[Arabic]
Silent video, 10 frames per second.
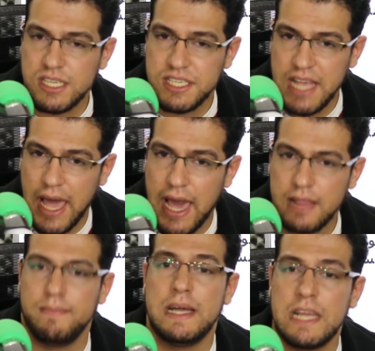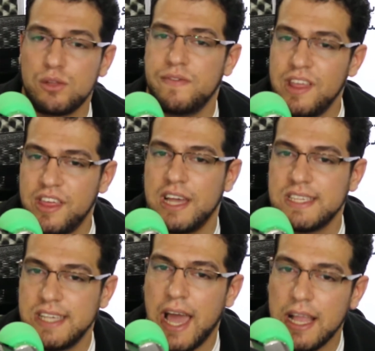ساعات معناته في
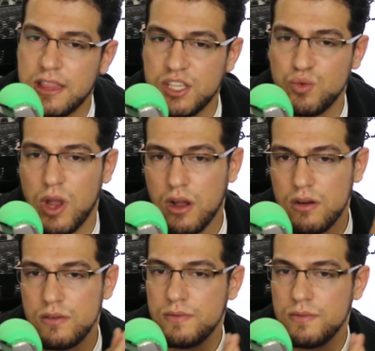ثلاث ساعات تسويق